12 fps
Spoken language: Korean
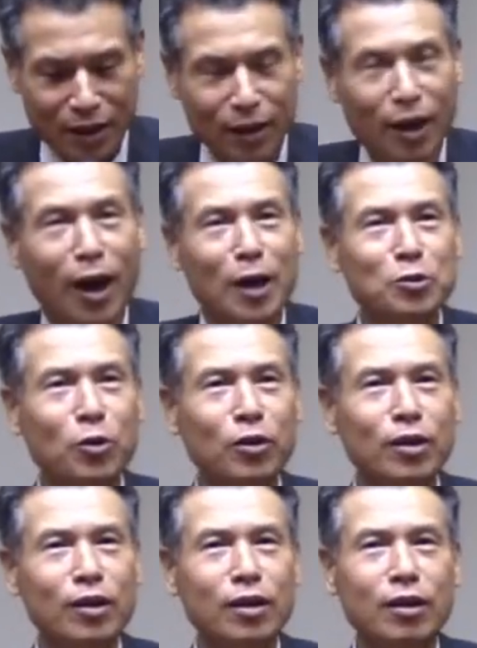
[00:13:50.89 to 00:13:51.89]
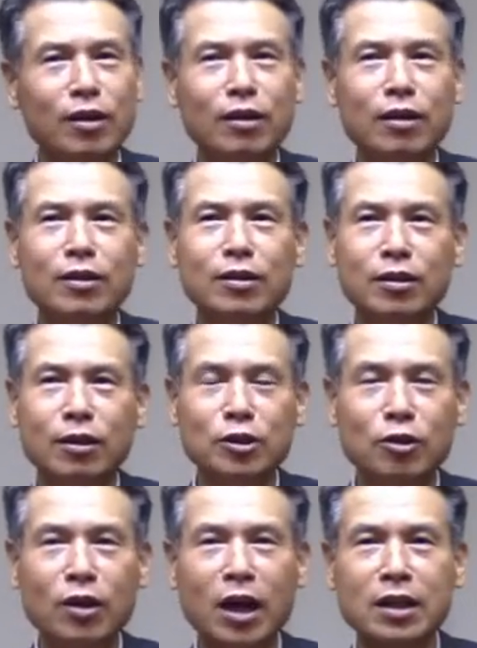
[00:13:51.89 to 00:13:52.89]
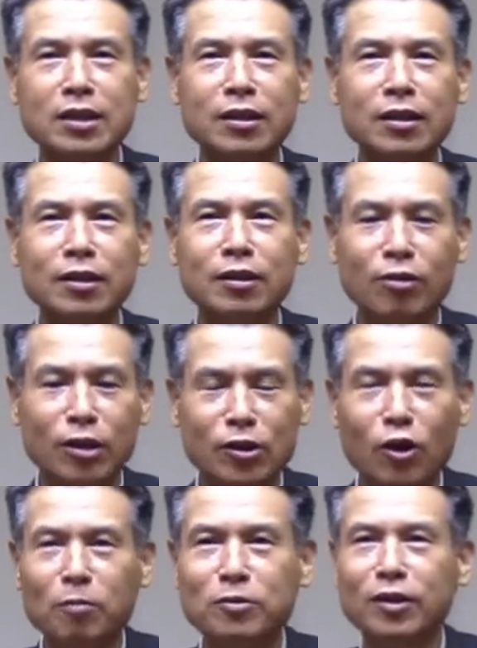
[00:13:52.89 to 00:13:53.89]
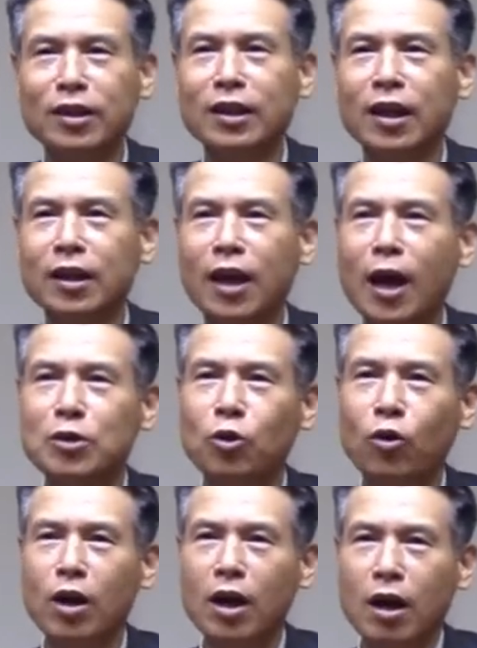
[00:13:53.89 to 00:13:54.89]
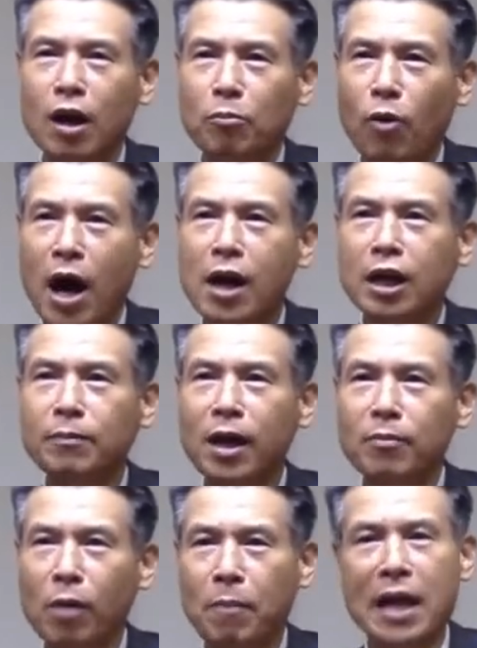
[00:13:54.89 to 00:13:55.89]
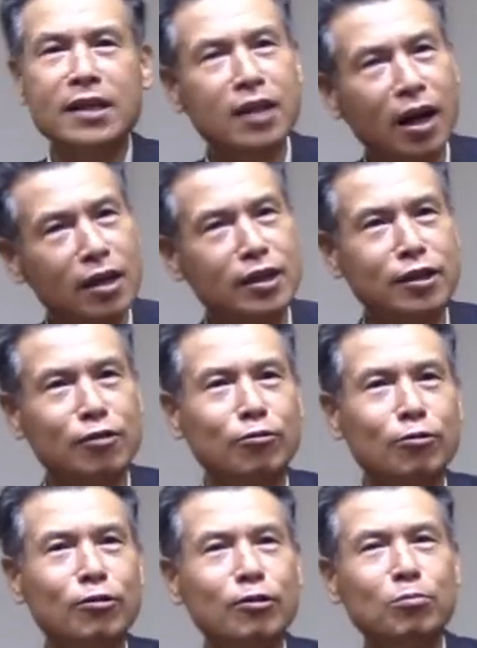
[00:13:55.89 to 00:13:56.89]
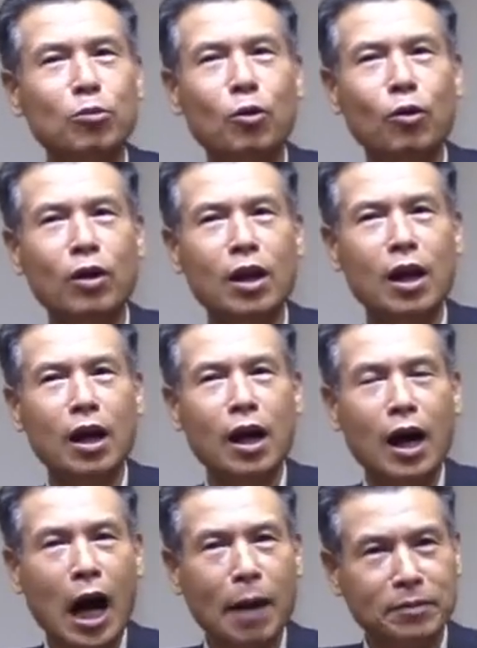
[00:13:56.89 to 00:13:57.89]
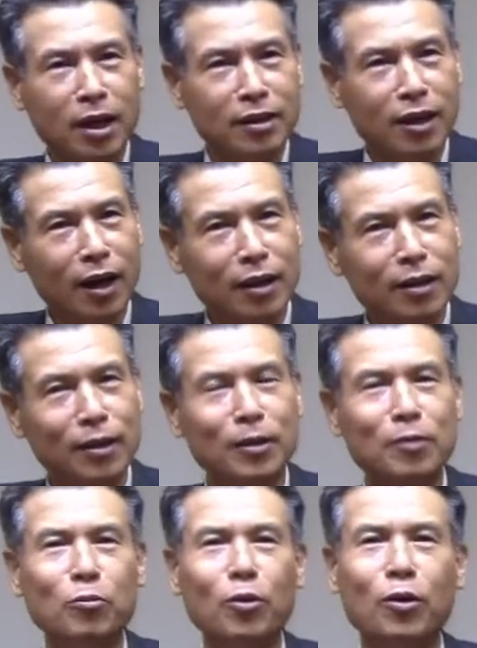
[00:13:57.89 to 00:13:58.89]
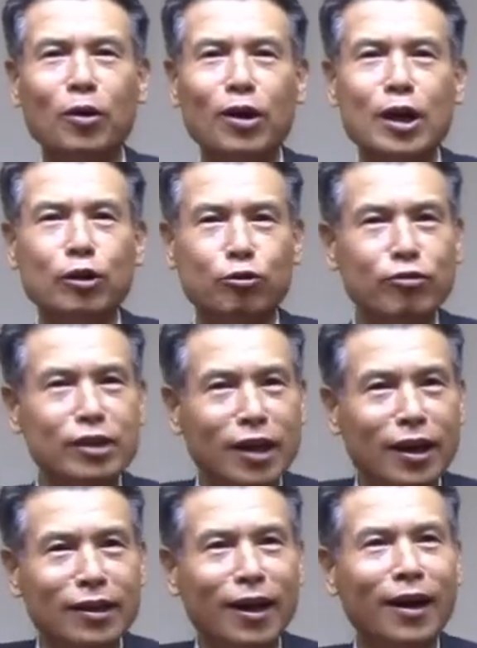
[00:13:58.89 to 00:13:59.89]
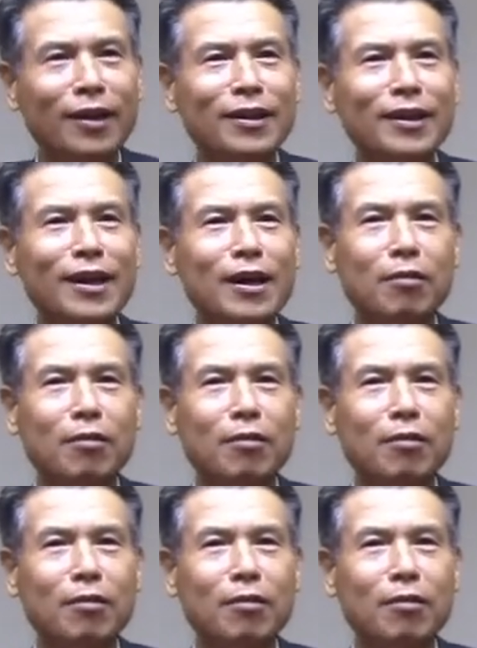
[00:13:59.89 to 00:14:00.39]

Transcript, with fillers: 계속 그 전까지는 그런 일이 없었는데 계속 뭐 학급에 막 반장을 시키고 뭐 합창단, 뭐 중창단,